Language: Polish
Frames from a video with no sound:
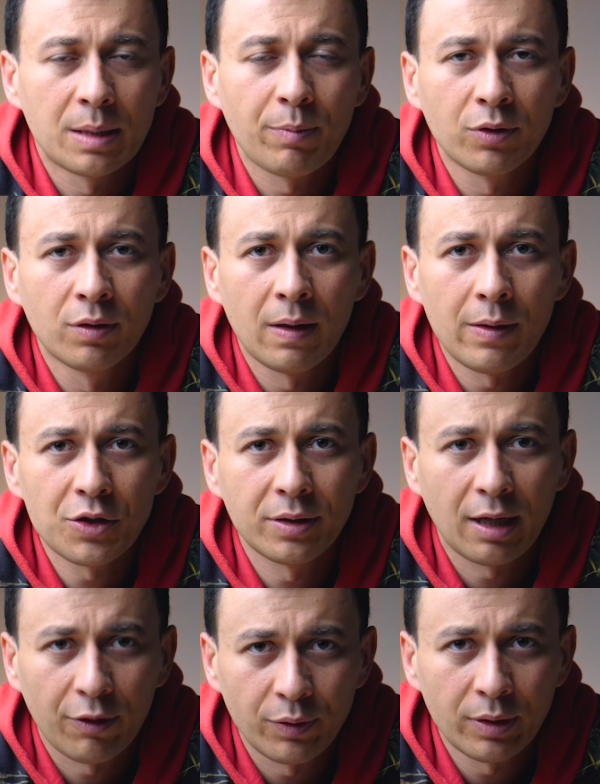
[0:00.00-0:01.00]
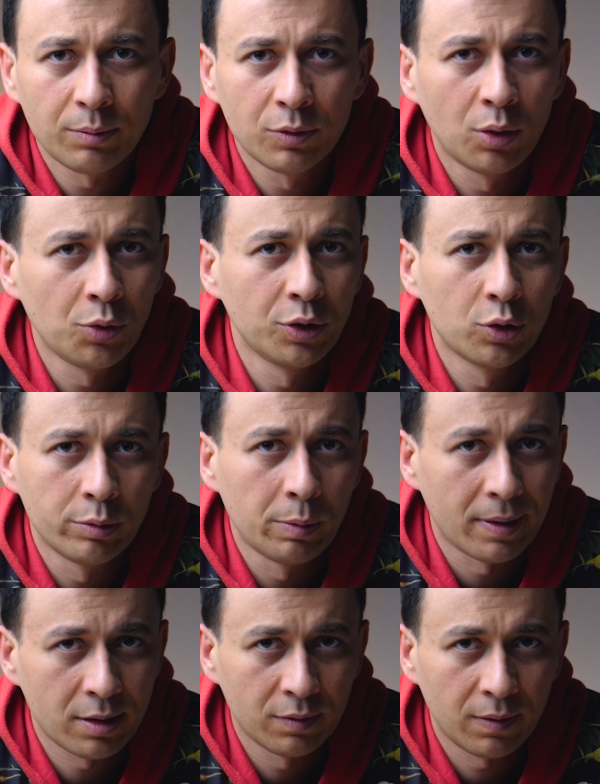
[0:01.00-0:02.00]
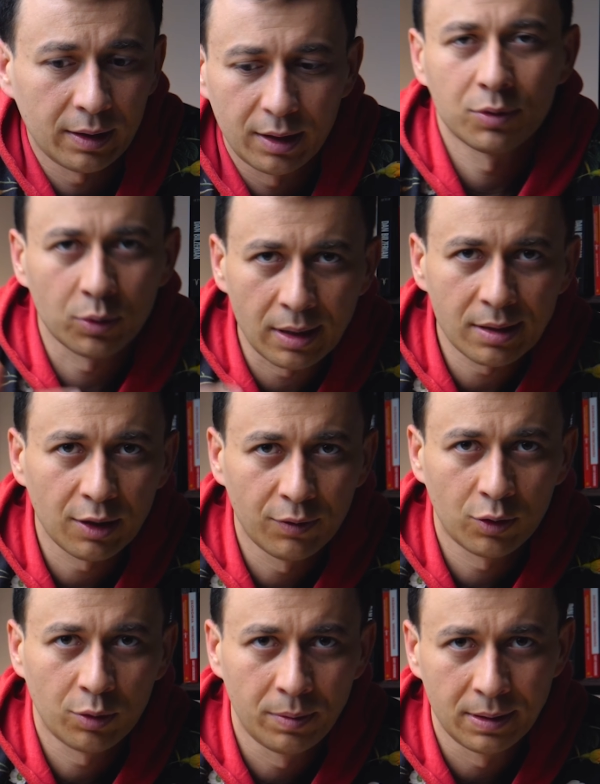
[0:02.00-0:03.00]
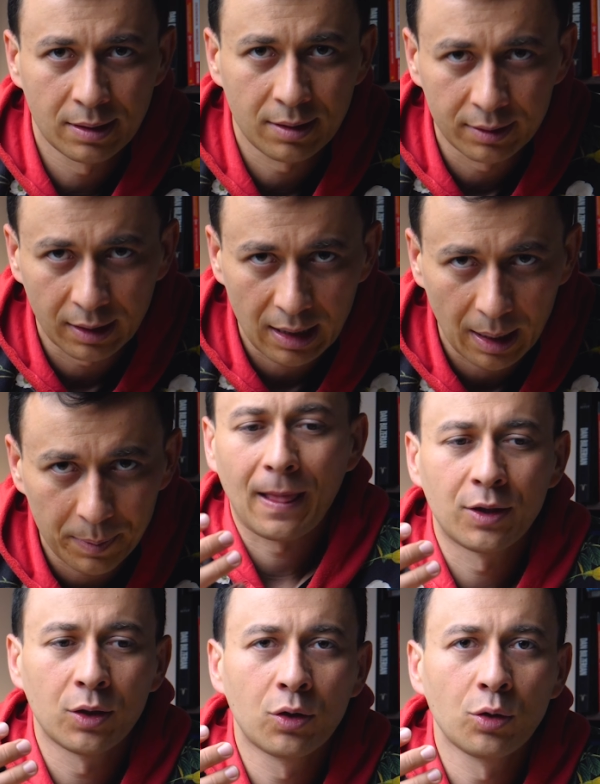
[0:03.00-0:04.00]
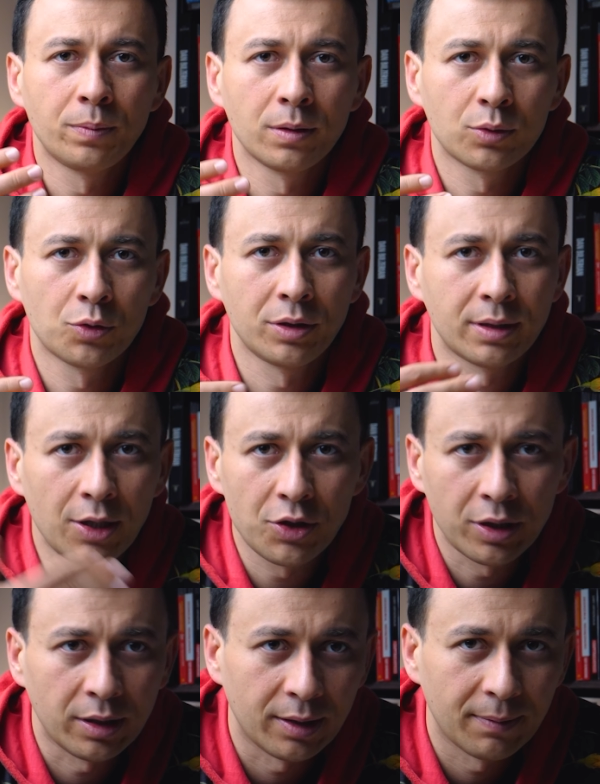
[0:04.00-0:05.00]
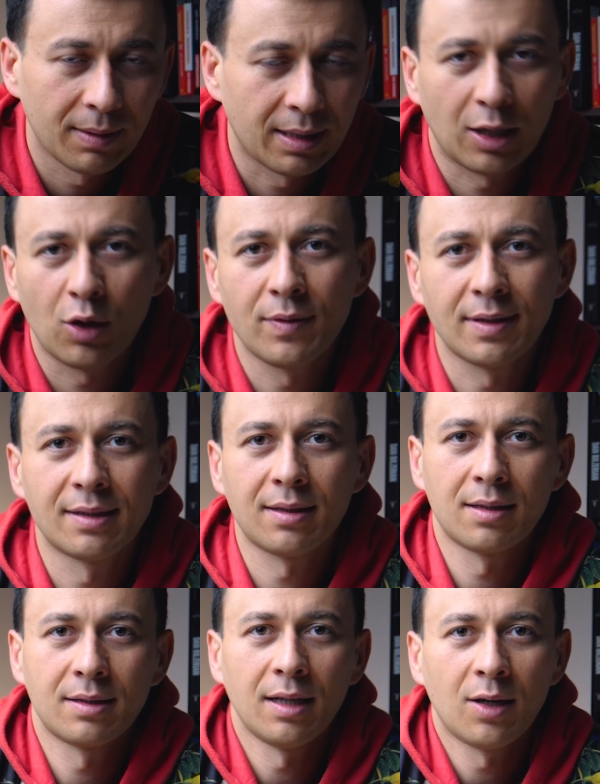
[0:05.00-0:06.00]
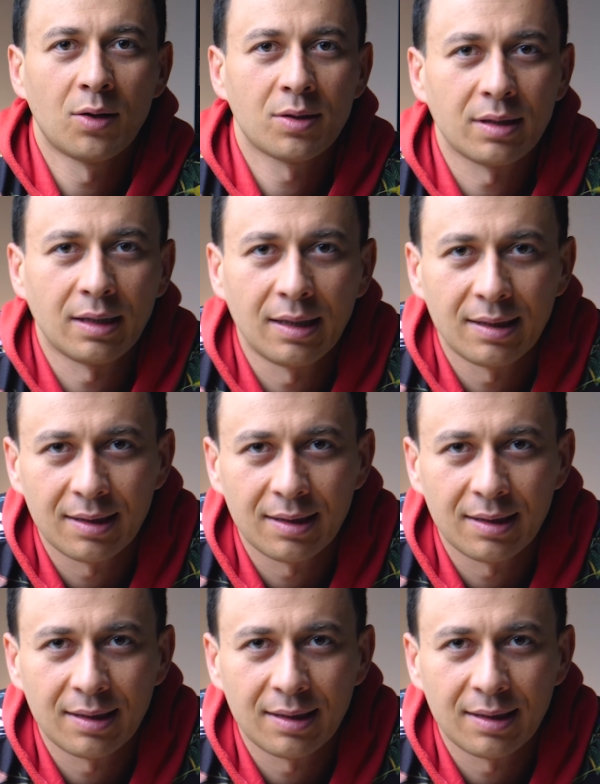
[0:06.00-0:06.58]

spowodowała, że trafiłem do ludzi, którzy mi pasowali. Studenckie Forum Business Center Club. Do grupy, którzy tańczyli. Krakowscy Salseros i